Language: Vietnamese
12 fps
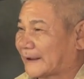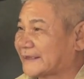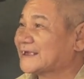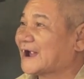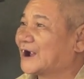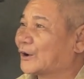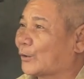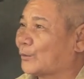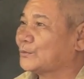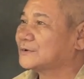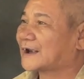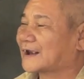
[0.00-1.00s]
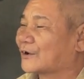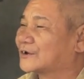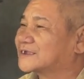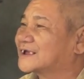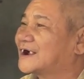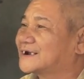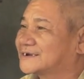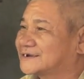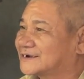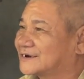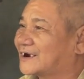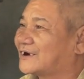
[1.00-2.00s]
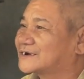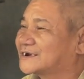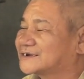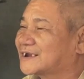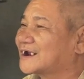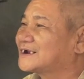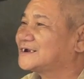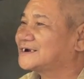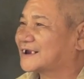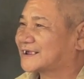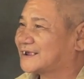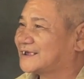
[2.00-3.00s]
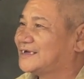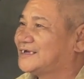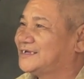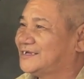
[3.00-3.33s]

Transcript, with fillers: bảy giờ ngủ để coi truyền hình, coi tin tức này kia.